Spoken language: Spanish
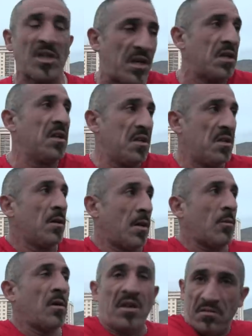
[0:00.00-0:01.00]
O sea,
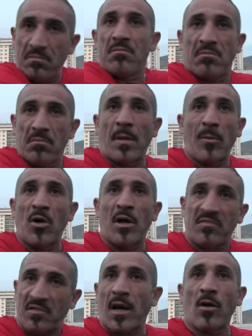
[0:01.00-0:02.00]
vamos a ver, vamos
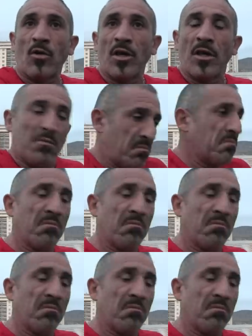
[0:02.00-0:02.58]
a entrenar hoy,